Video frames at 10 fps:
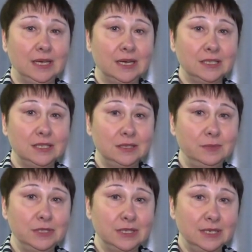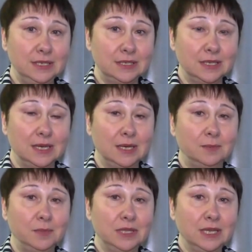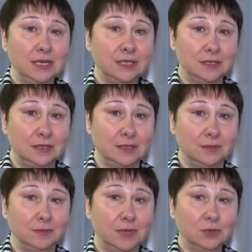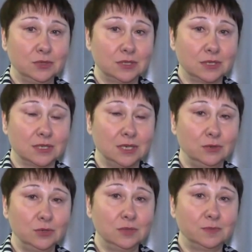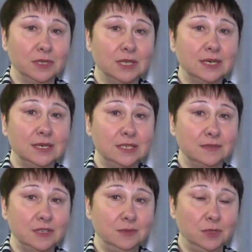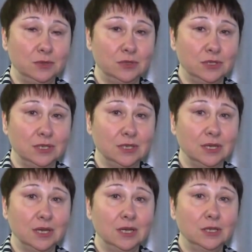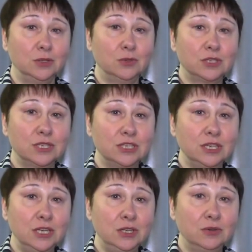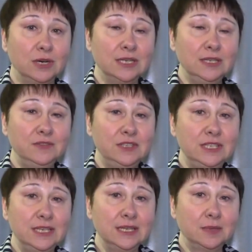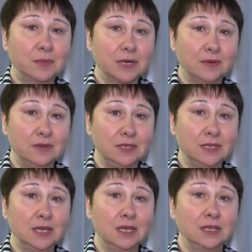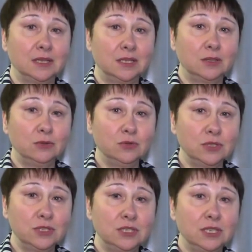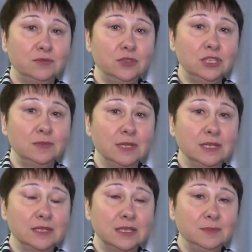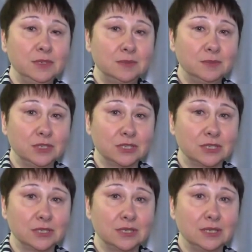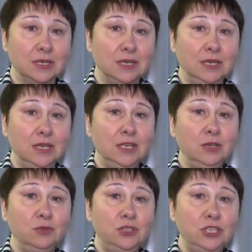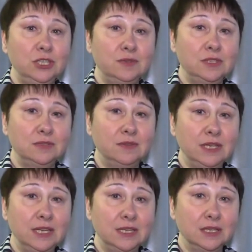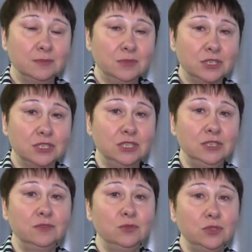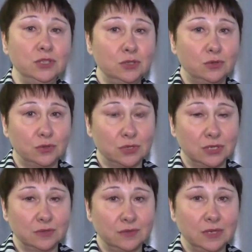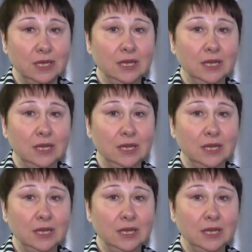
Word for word: И каждый специалист, пытаясь бороться со сколиозом, предлагает свои методики. Но, к сожалению, они все направлены на тонусно-силовой дисбаланс самих мышц – и не учитывается влияние на мышцы ни внутренних органов,